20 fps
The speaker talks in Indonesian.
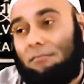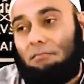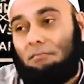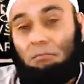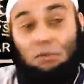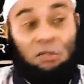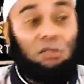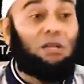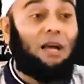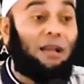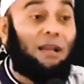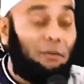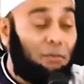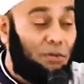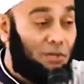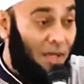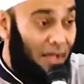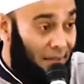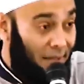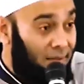bencana
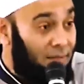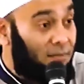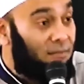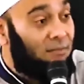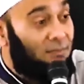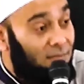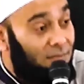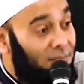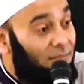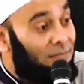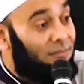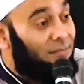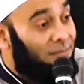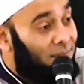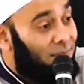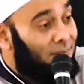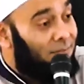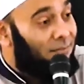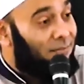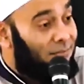besar.
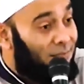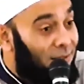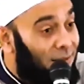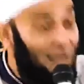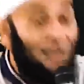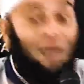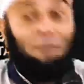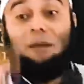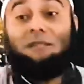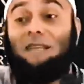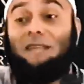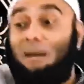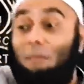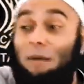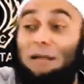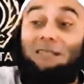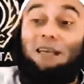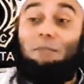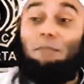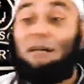Kenapa
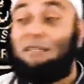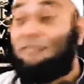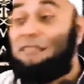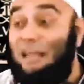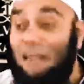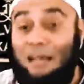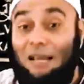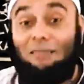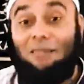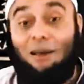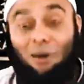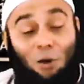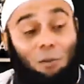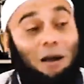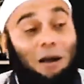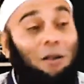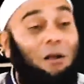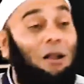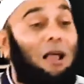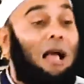sahabat-sahabat senang datang
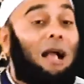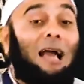Ramadan?